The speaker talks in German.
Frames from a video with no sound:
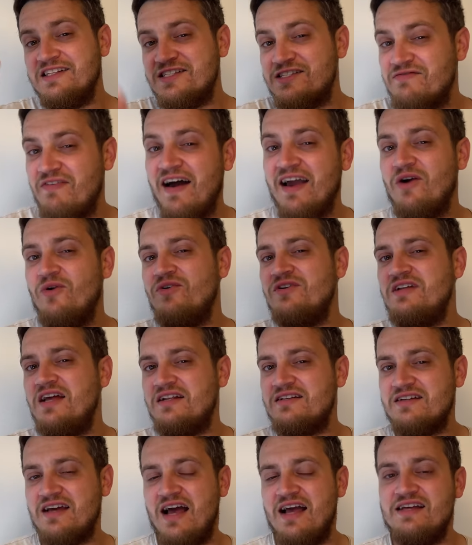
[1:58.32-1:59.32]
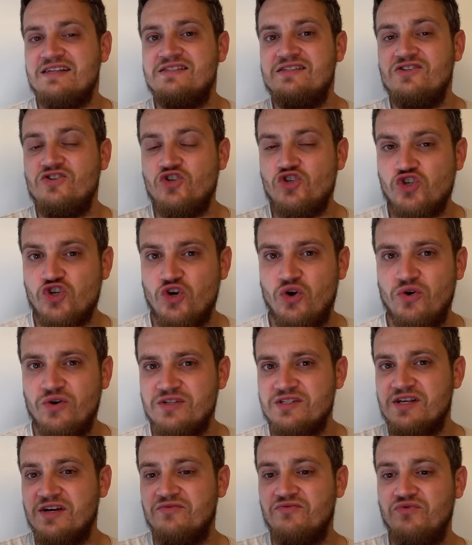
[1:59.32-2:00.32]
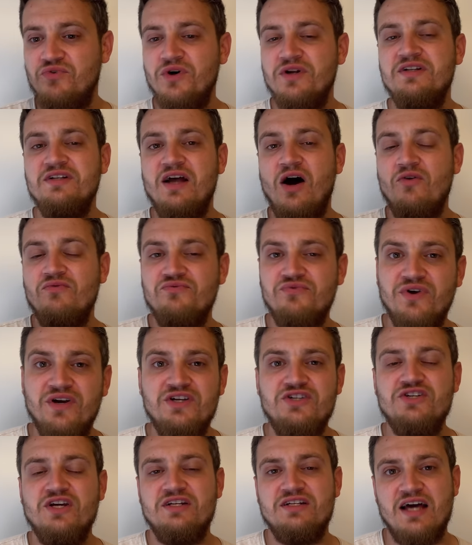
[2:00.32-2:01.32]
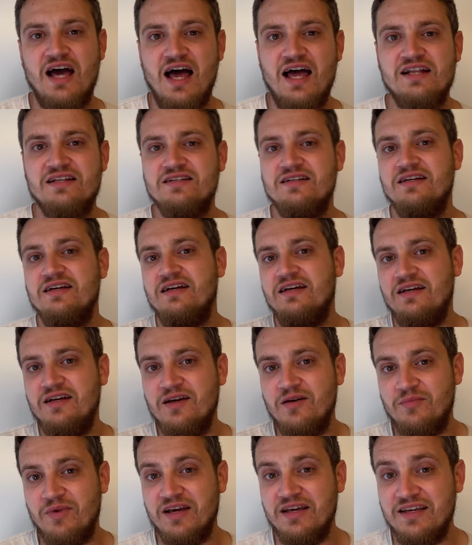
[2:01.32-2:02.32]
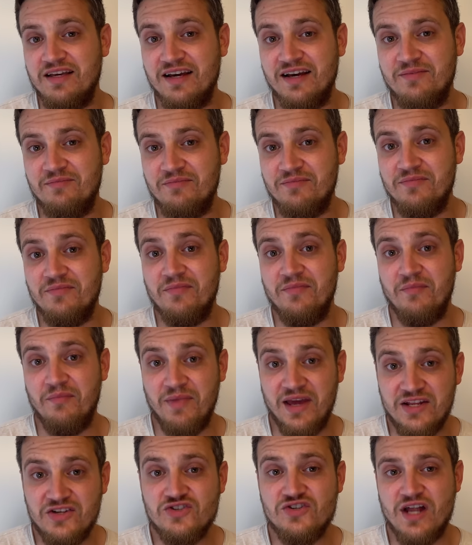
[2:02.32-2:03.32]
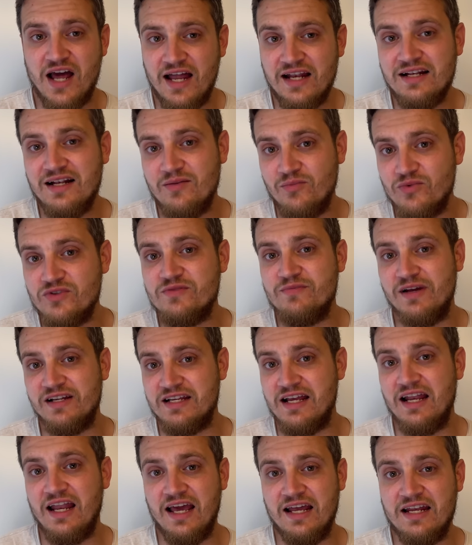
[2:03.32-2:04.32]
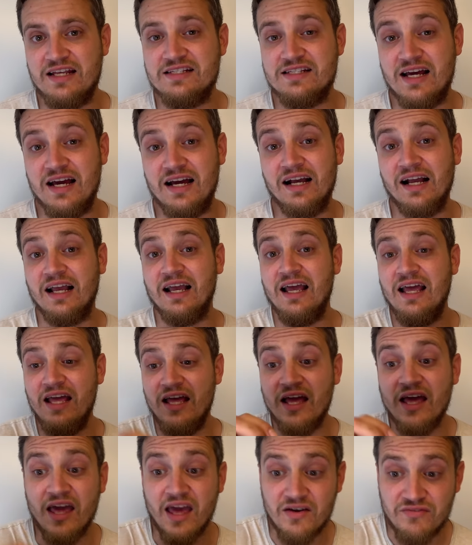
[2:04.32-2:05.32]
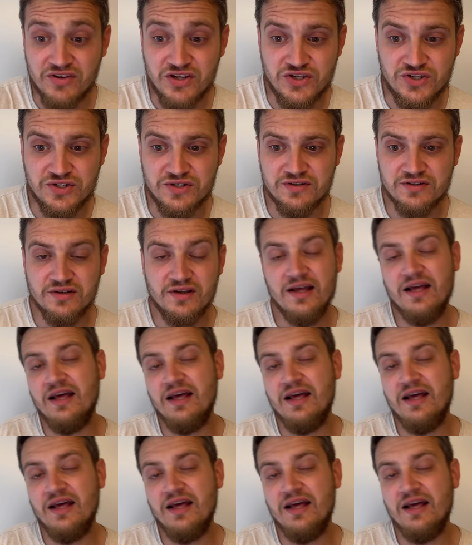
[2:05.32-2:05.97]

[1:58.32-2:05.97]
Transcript: 230 Schleuser wurden auf frischer Tat bei ihrem Menschenhandel, muss man ja leider sagen, erwischt.